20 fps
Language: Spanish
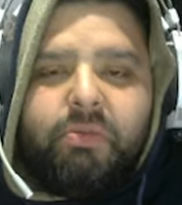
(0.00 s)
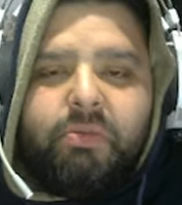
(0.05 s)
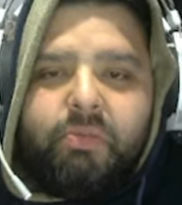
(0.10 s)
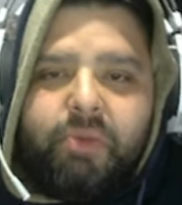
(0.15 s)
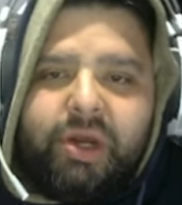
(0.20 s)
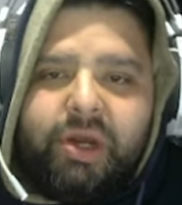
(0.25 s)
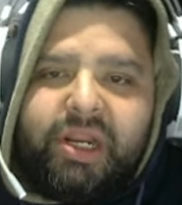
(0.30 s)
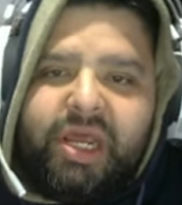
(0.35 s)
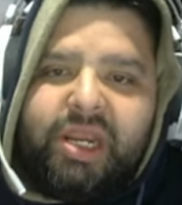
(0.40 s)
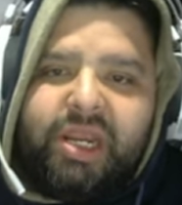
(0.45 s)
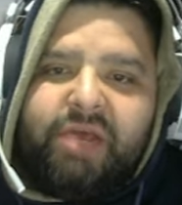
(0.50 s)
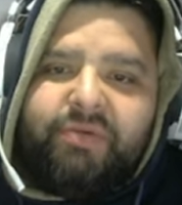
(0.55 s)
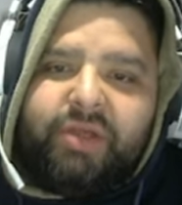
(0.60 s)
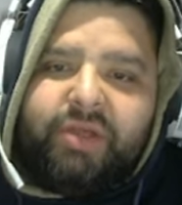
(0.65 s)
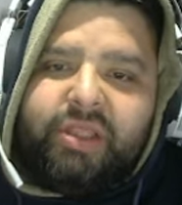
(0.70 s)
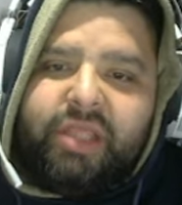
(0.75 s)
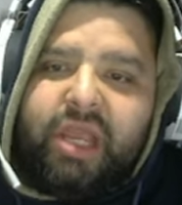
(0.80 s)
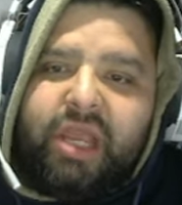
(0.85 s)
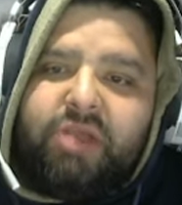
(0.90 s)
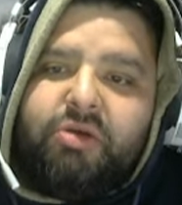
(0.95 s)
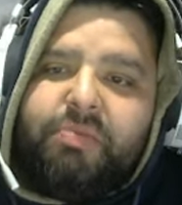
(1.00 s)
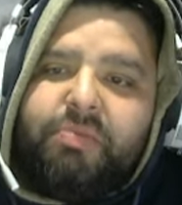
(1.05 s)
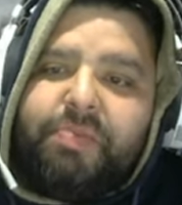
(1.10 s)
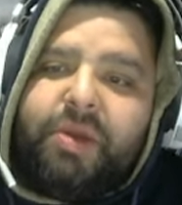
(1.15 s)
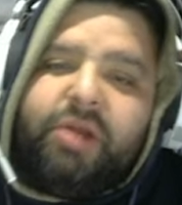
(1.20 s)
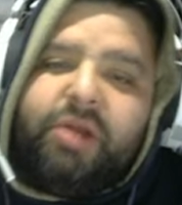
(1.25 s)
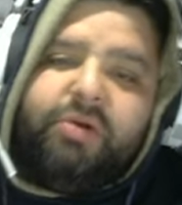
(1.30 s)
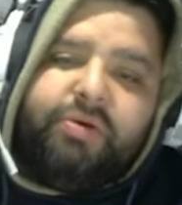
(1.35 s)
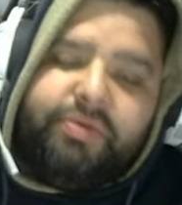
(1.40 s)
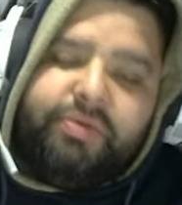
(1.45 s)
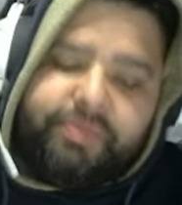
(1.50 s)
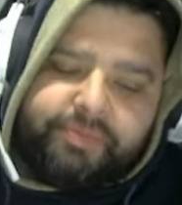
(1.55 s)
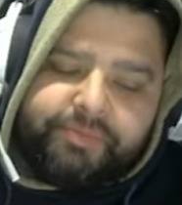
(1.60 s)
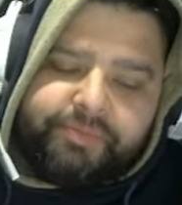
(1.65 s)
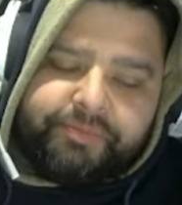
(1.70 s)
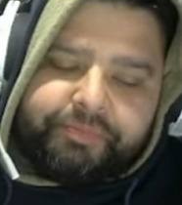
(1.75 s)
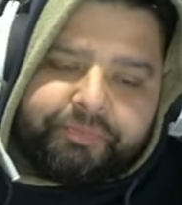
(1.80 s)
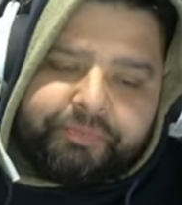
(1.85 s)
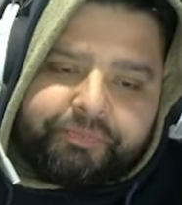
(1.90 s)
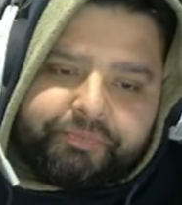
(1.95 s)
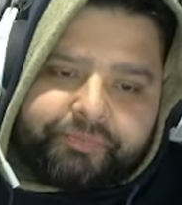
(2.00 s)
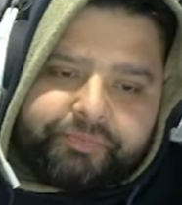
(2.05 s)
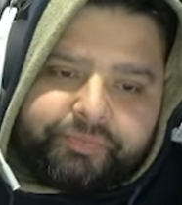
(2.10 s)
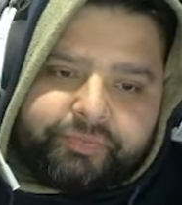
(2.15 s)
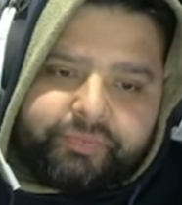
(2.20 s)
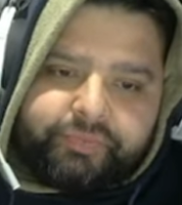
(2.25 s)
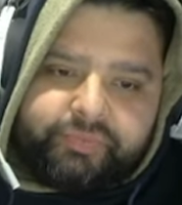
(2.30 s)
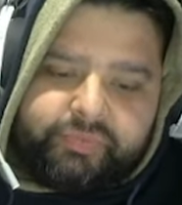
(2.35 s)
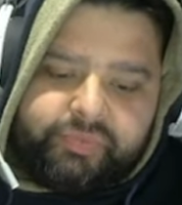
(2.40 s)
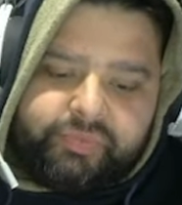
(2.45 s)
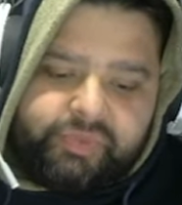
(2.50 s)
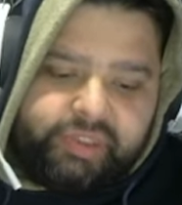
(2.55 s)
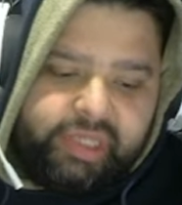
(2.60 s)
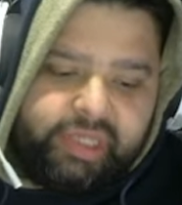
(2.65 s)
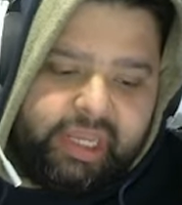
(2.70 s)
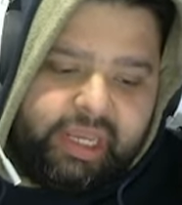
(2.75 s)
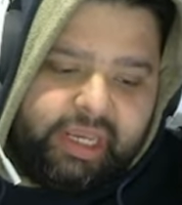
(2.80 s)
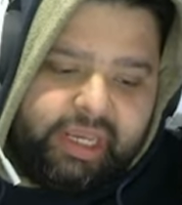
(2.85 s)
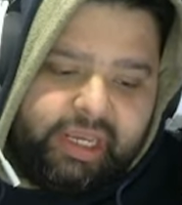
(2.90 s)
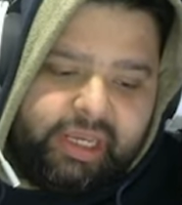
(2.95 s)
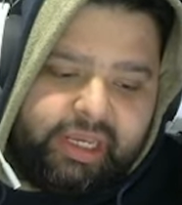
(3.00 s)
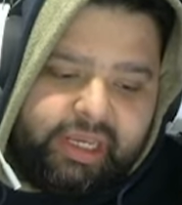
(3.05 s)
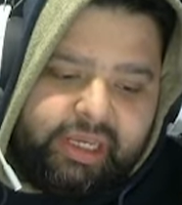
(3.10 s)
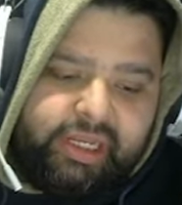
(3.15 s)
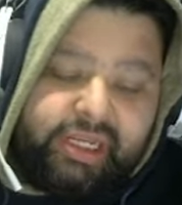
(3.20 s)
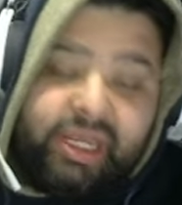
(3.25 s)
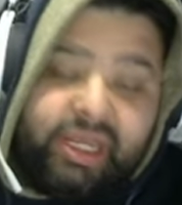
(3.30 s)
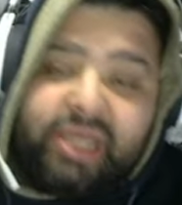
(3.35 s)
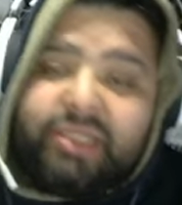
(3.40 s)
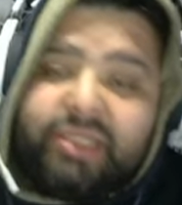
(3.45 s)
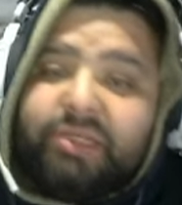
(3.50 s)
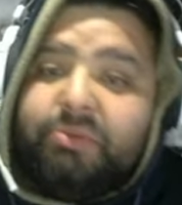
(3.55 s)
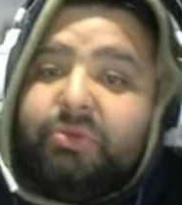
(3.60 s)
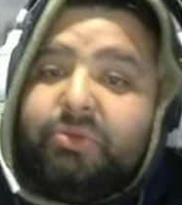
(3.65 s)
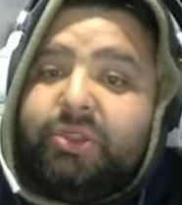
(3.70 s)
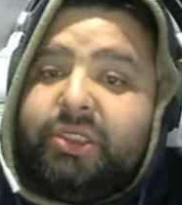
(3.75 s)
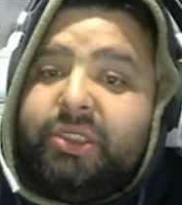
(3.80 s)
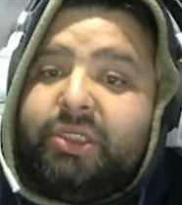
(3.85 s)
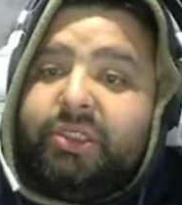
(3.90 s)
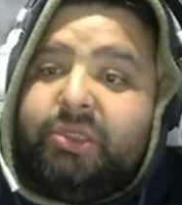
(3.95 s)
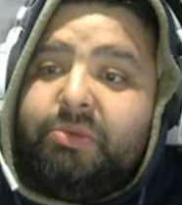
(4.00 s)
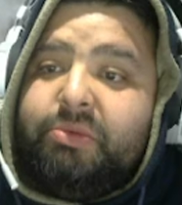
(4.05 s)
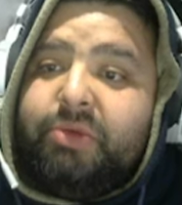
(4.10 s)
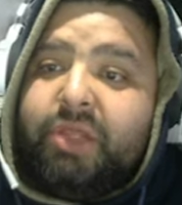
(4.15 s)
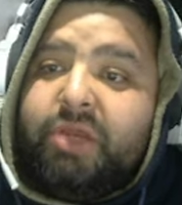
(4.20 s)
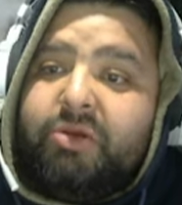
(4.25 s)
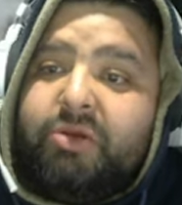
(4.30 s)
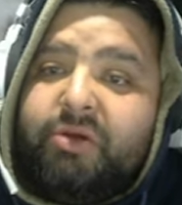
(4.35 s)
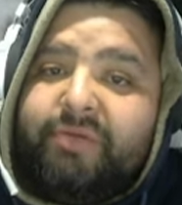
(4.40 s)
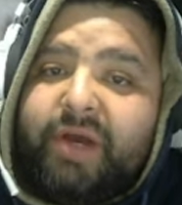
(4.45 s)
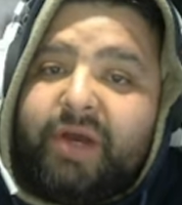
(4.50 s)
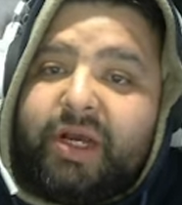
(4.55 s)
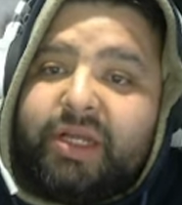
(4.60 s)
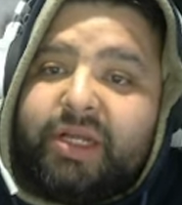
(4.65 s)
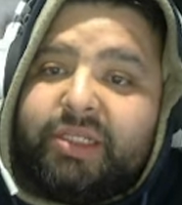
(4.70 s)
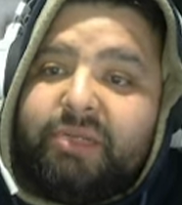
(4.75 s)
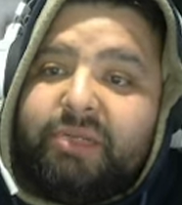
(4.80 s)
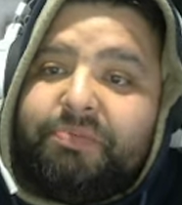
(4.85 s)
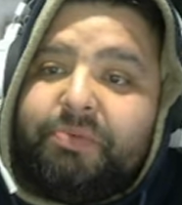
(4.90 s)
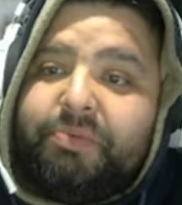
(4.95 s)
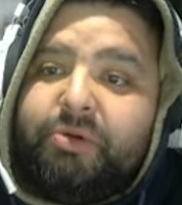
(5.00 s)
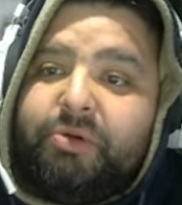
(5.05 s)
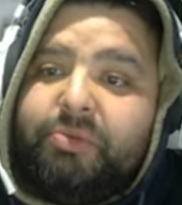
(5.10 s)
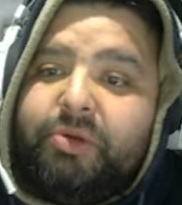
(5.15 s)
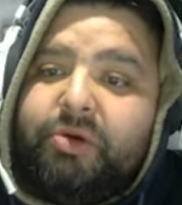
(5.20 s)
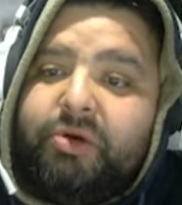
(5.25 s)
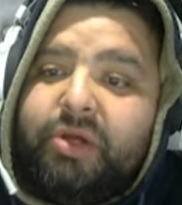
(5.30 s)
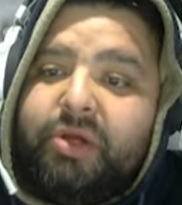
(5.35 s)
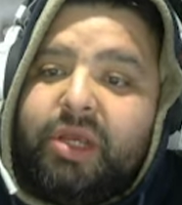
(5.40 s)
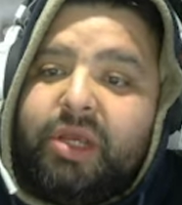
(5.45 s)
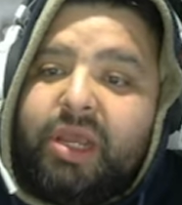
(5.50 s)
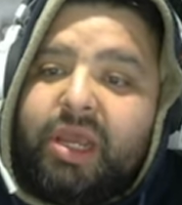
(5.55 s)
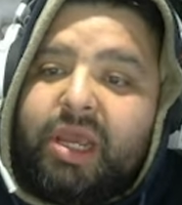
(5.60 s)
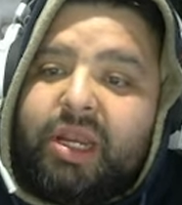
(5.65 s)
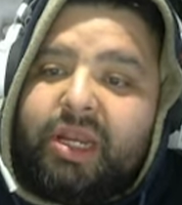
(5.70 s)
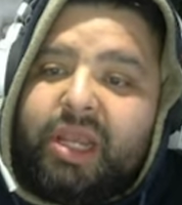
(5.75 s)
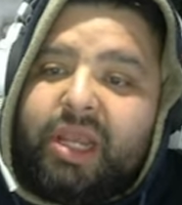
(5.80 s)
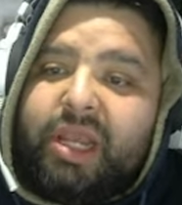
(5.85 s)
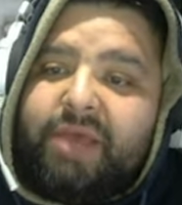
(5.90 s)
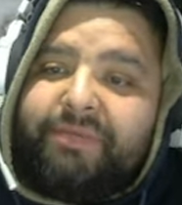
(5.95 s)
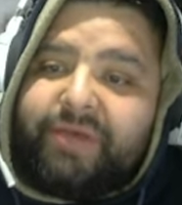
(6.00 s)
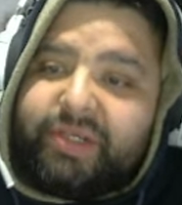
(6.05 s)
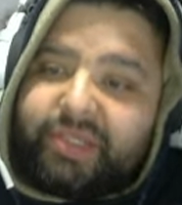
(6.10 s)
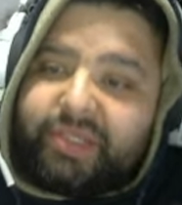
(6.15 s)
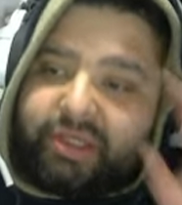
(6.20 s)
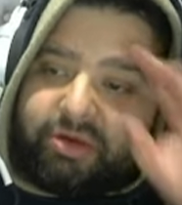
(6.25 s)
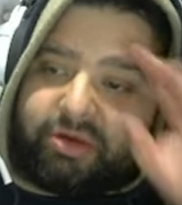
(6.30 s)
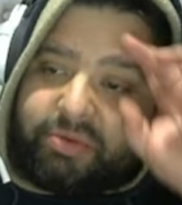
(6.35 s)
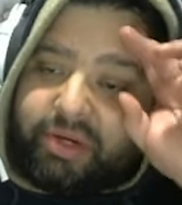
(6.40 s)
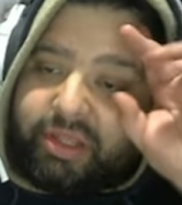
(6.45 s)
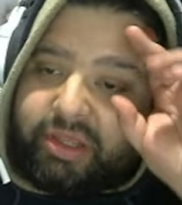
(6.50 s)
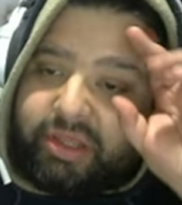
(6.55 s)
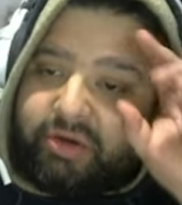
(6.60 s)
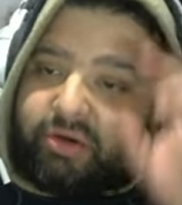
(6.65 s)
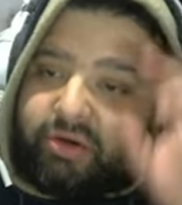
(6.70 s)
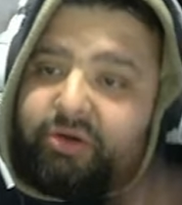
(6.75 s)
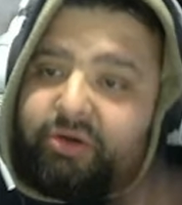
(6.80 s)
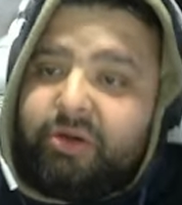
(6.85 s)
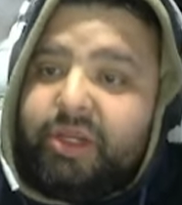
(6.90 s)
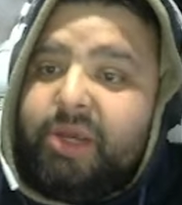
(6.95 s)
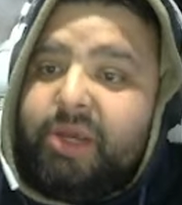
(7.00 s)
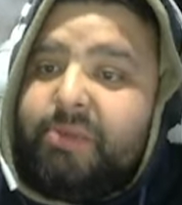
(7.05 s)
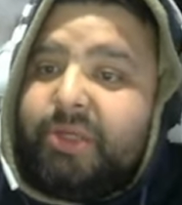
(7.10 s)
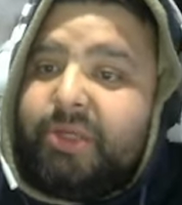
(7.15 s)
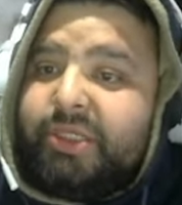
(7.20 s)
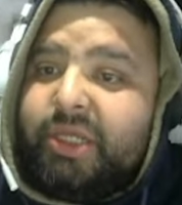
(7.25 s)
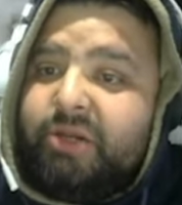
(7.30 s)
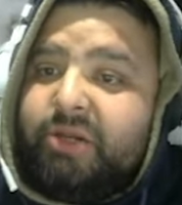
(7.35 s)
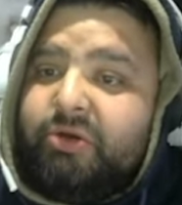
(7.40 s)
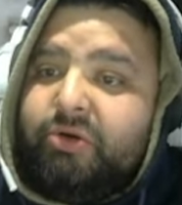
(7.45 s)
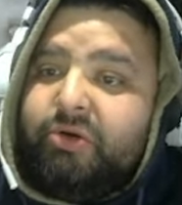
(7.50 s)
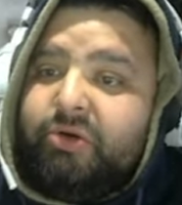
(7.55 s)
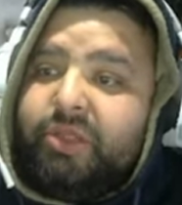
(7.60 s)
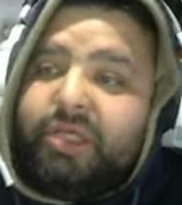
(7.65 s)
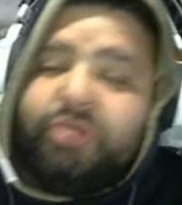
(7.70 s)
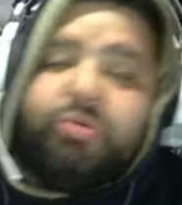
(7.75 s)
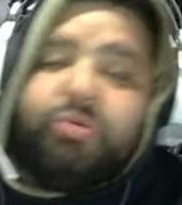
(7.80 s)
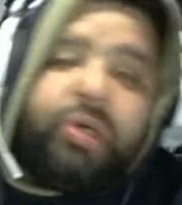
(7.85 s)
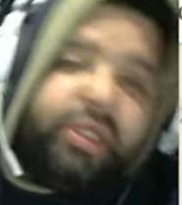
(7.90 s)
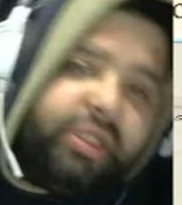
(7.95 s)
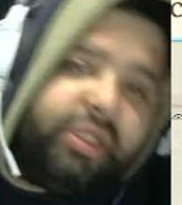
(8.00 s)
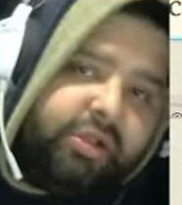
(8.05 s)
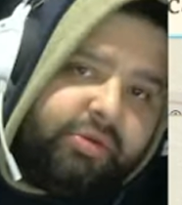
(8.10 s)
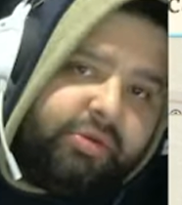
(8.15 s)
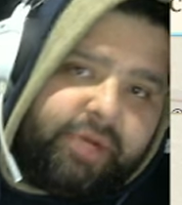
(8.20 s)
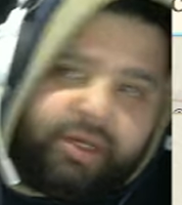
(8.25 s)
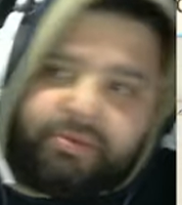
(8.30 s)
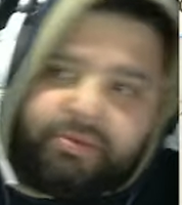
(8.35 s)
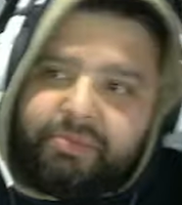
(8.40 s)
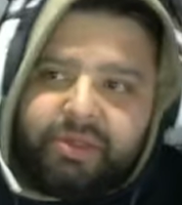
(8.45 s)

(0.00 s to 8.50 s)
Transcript: Buen área, buen daño, pero eh, le hace muchísimo daño al bajarse el propio la defensa. Y como les digo, Gloria me salió de suerte nomás.